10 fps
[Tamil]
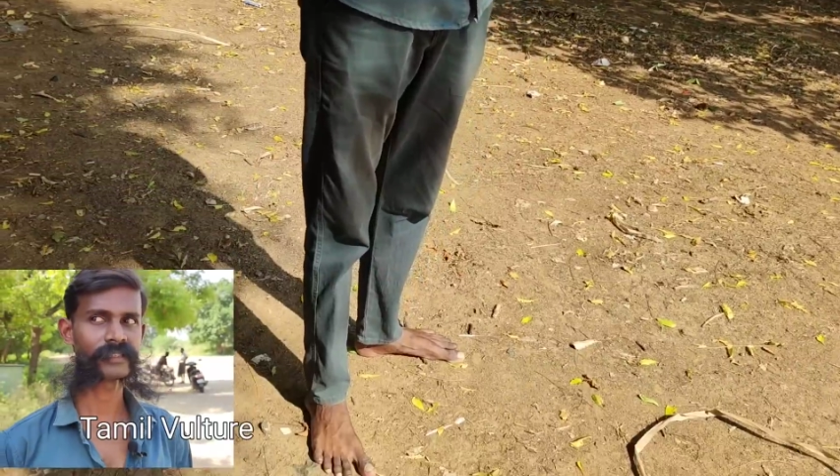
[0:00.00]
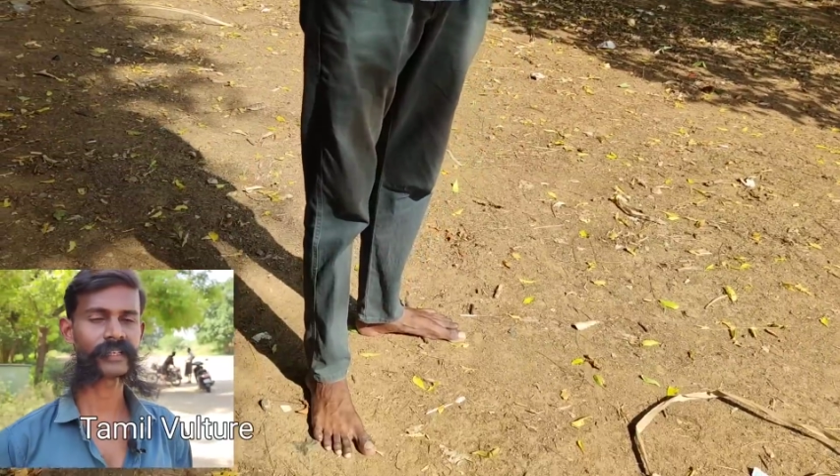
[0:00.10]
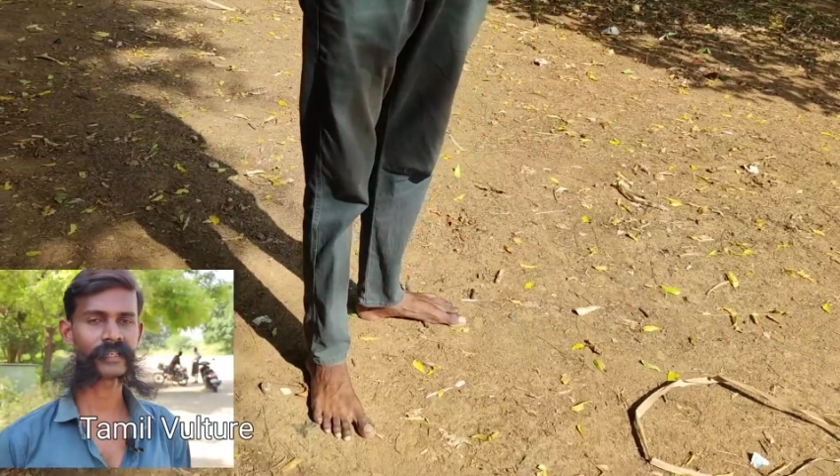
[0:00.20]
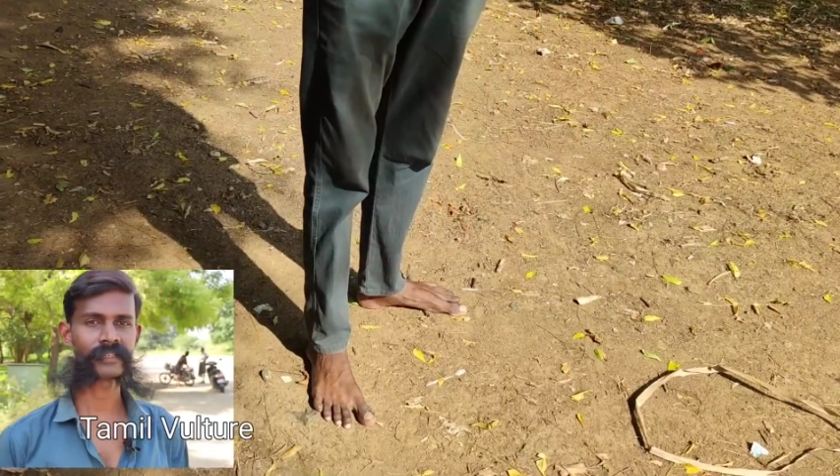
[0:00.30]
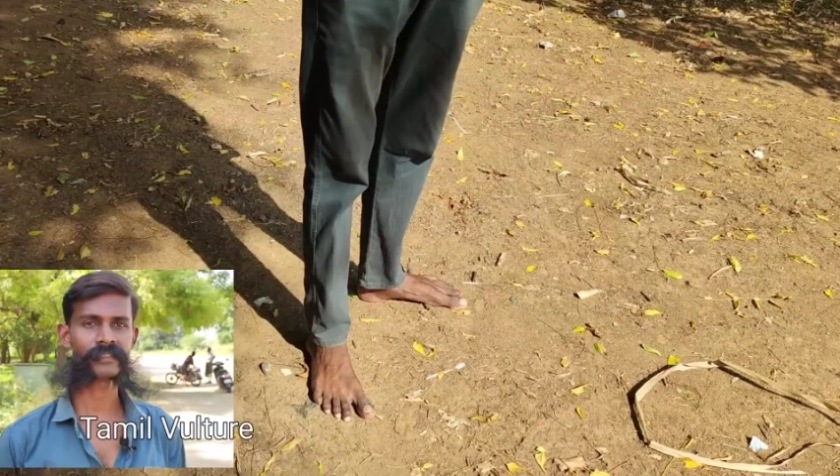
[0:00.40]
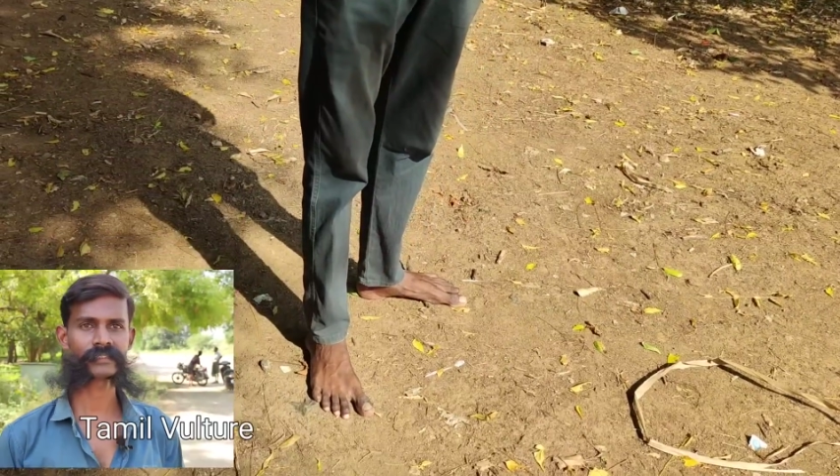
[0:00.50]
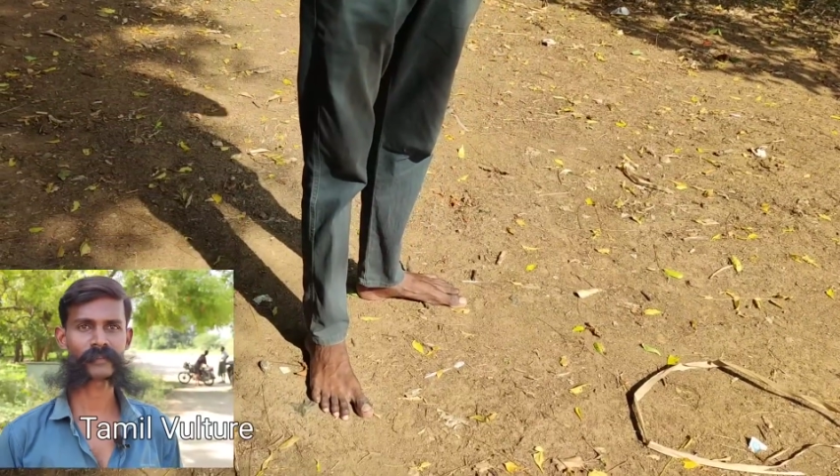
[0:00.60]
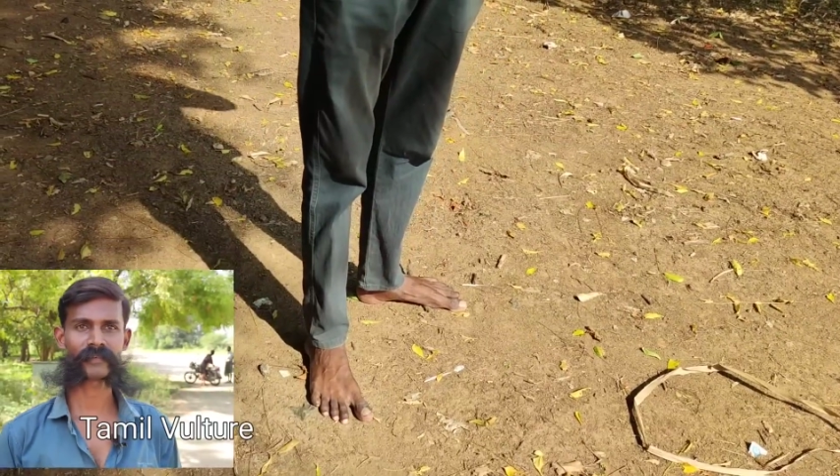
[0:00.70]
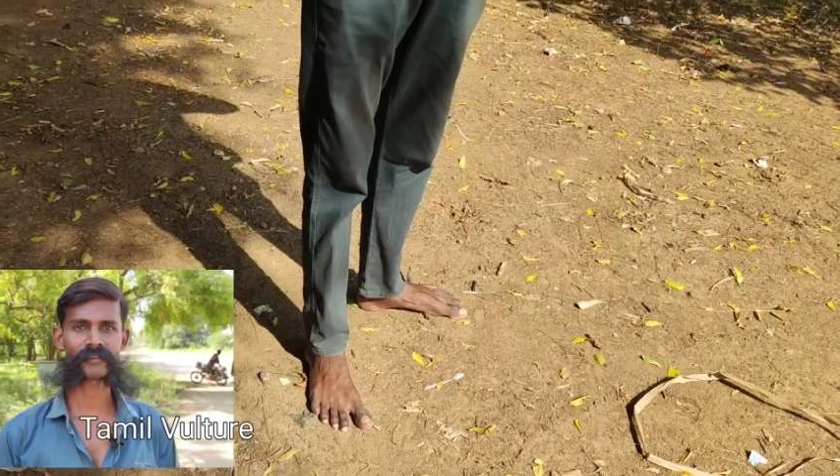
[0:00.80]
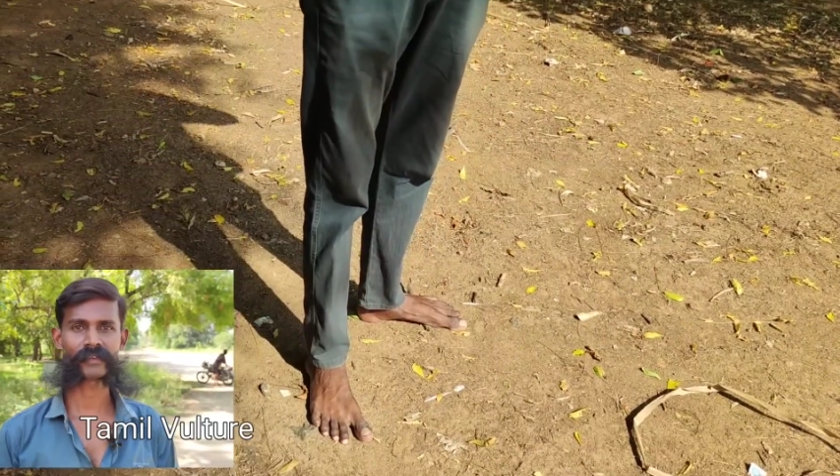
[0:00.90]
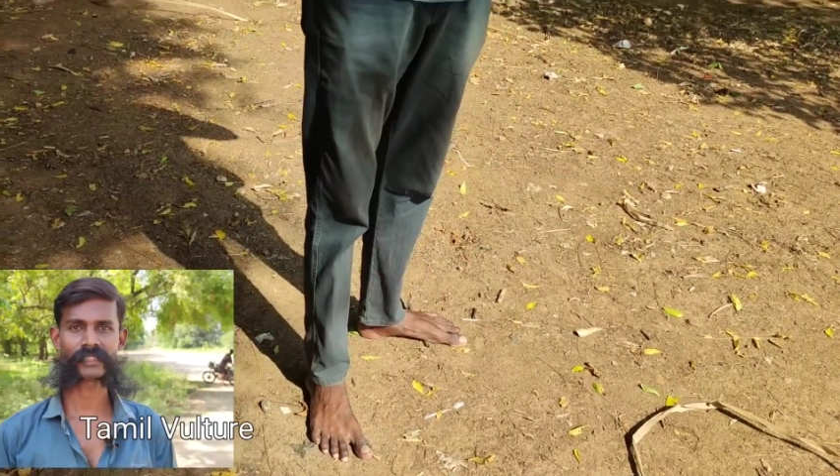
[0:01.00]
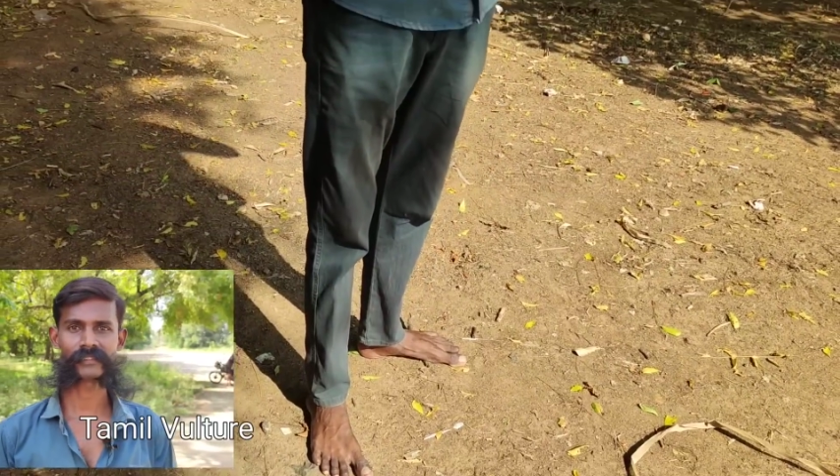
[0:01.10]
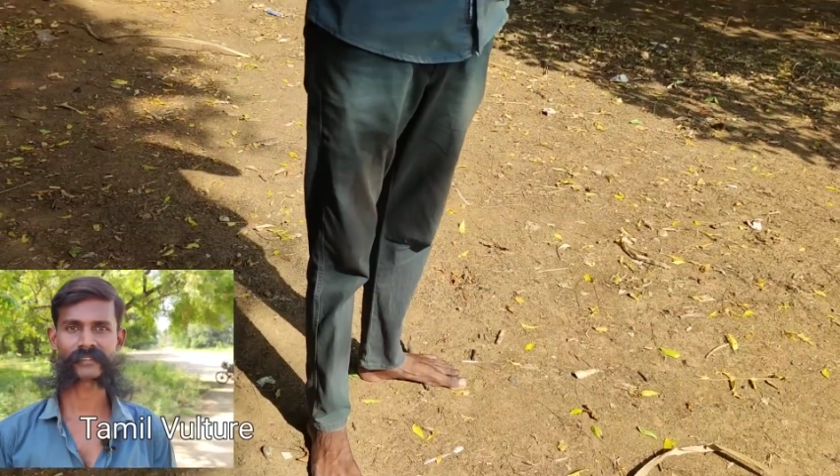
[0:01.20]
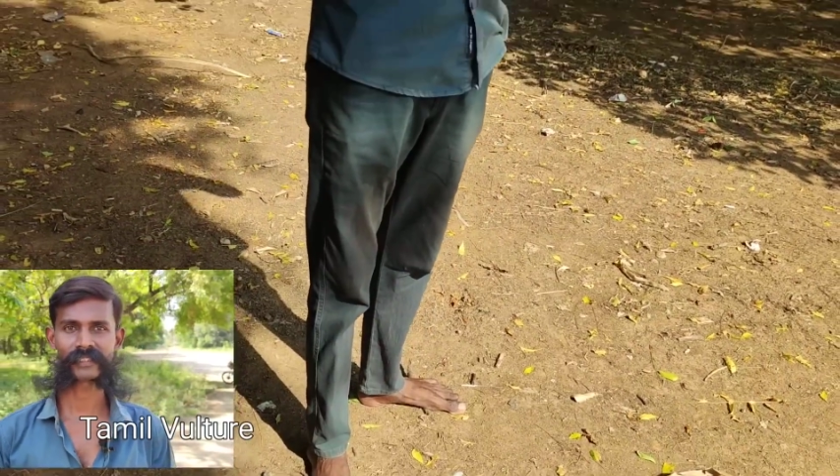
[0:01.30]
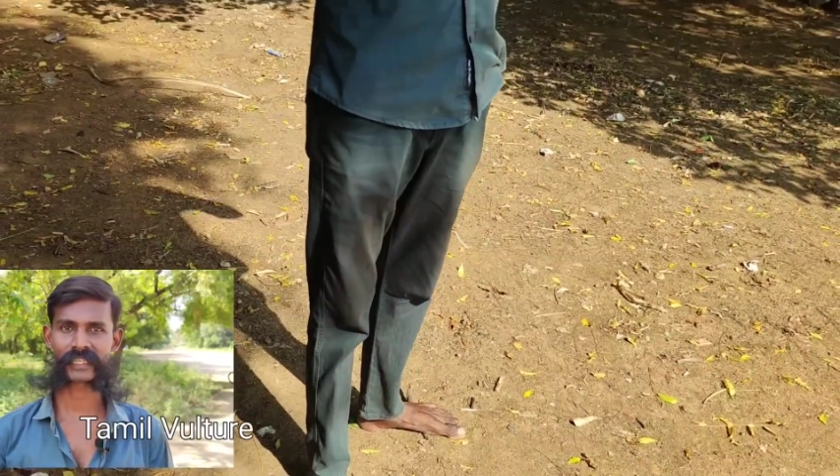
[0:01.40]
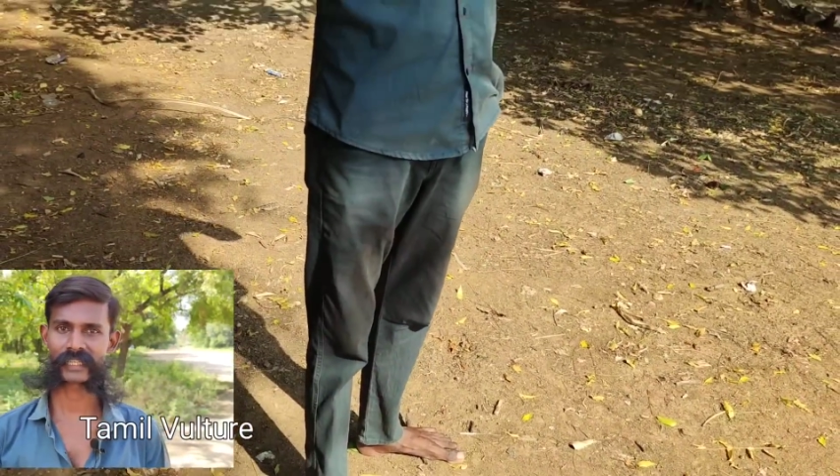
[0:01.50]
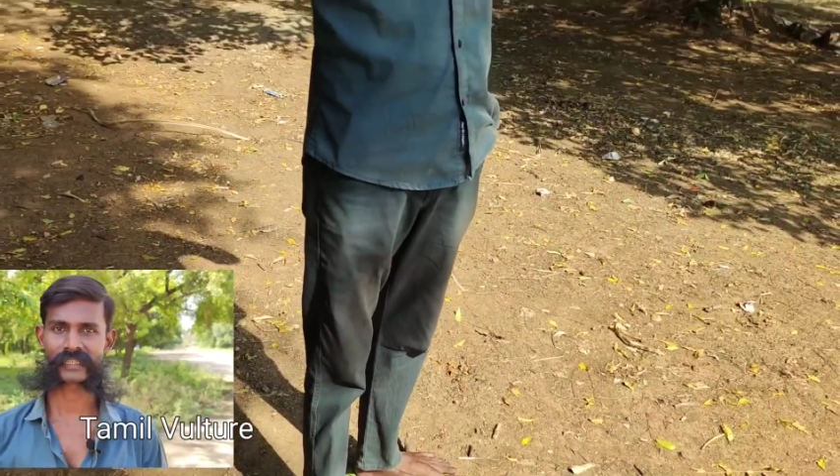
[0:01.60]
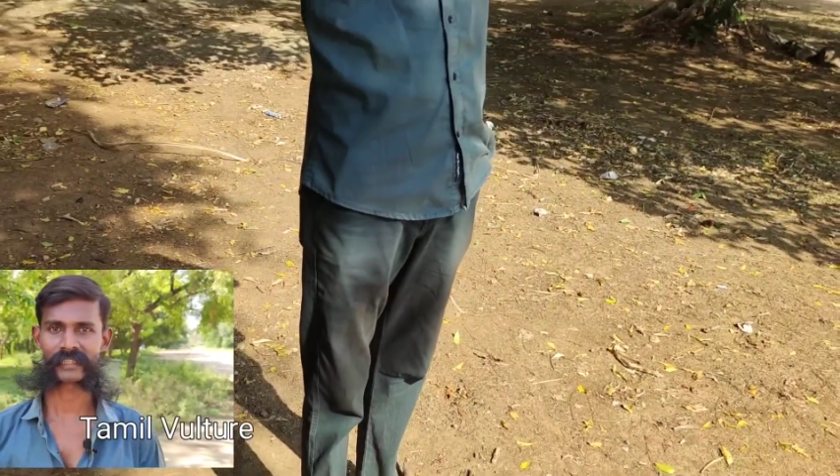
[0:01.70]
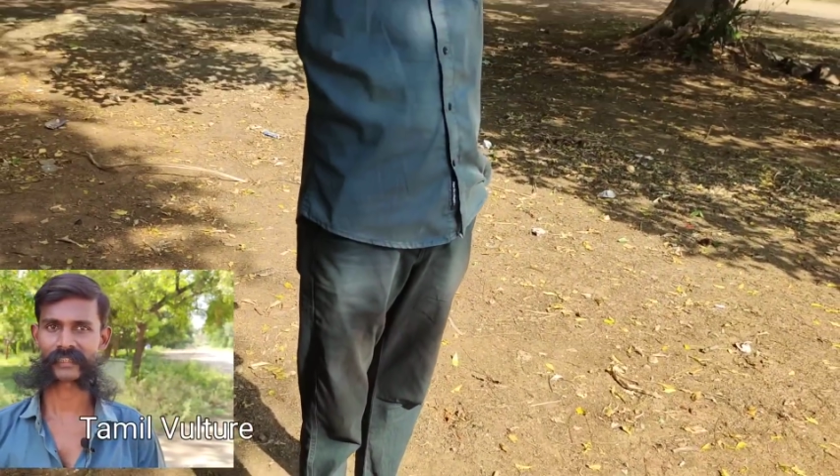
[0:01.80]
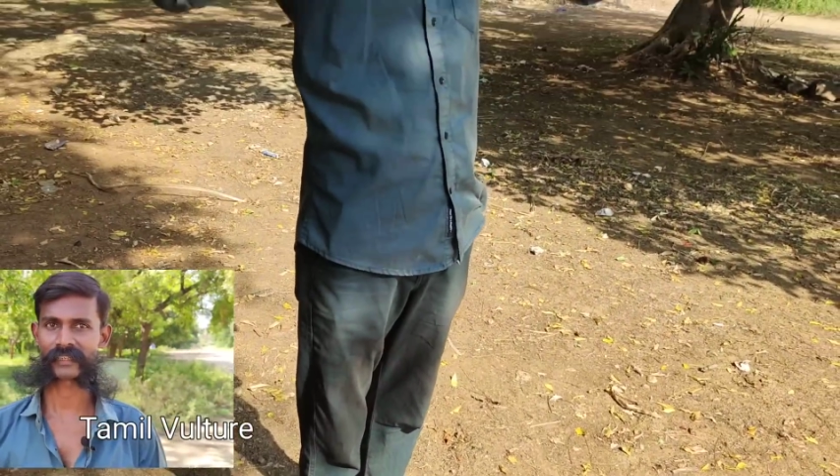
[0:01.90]
அதுக்காக தான் சினிமாக்குள்ளே இருக்கணும்னு
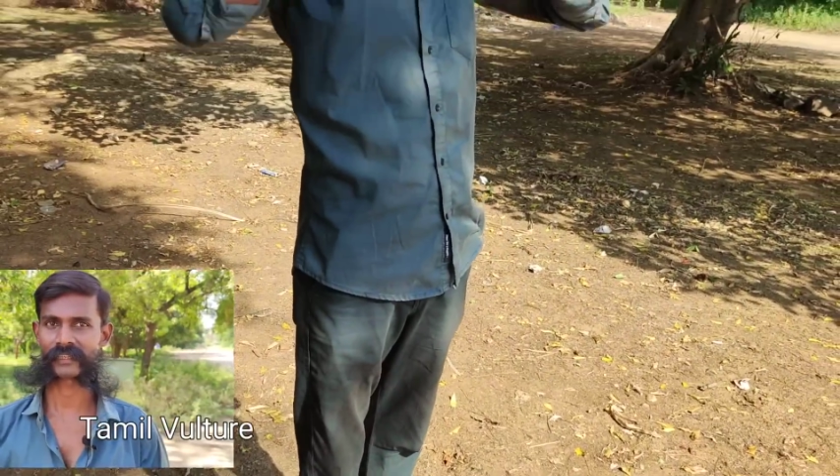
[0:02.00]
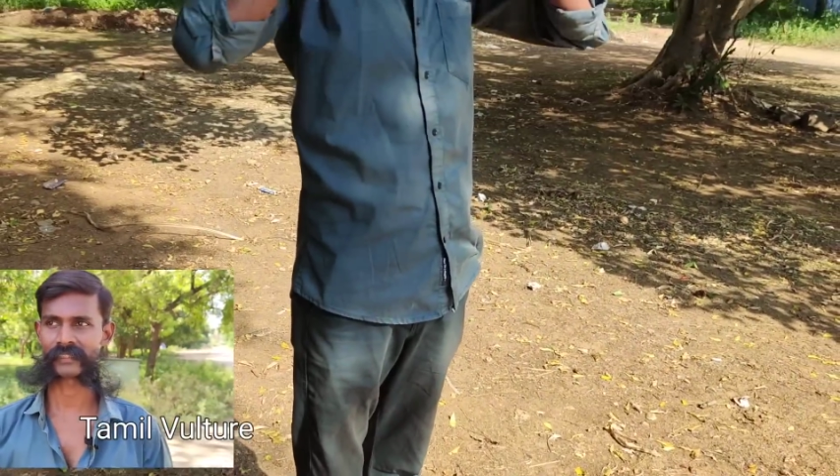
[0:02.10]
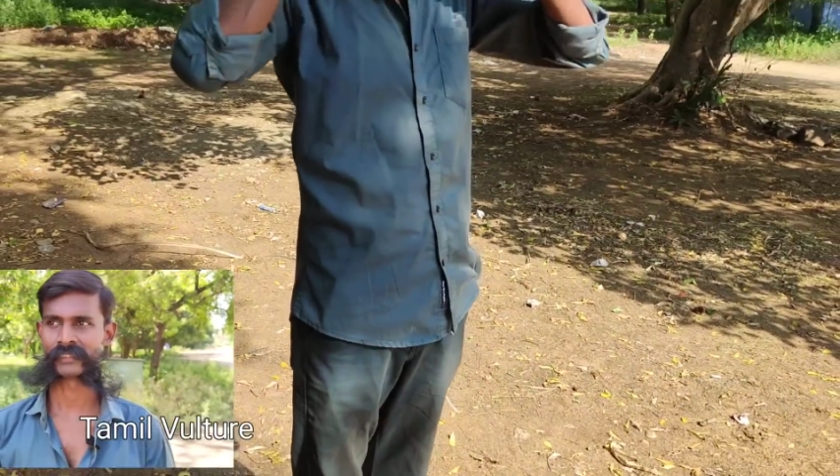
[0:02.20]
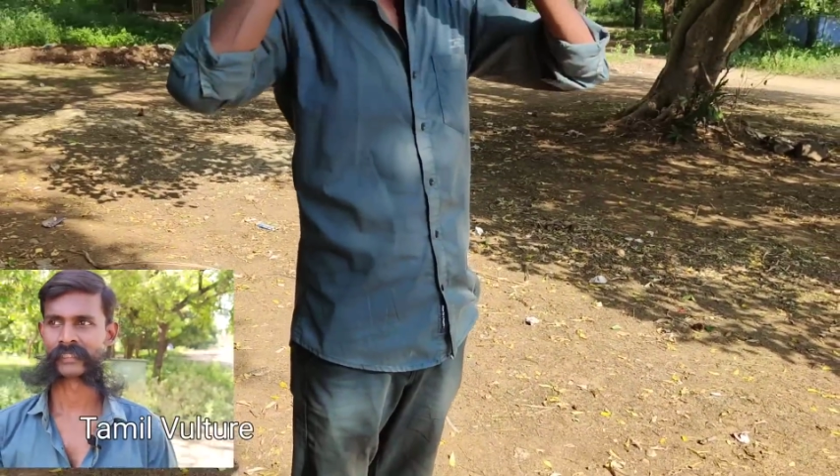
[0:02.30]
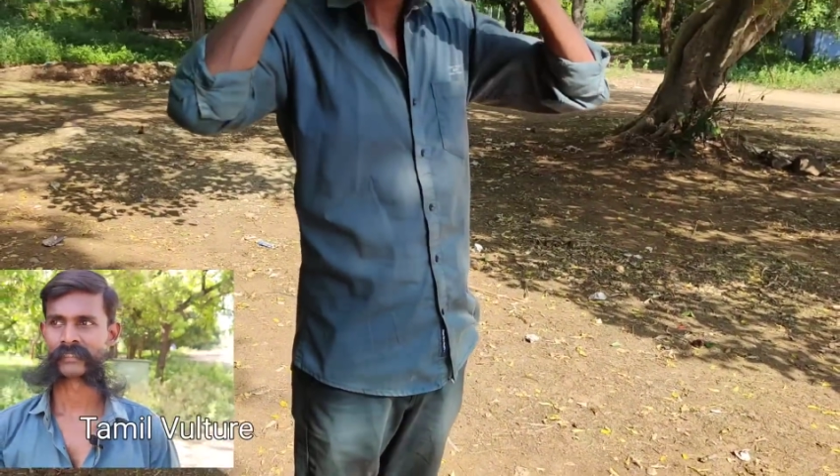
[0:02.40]
நினைக்கிறேங்க நான்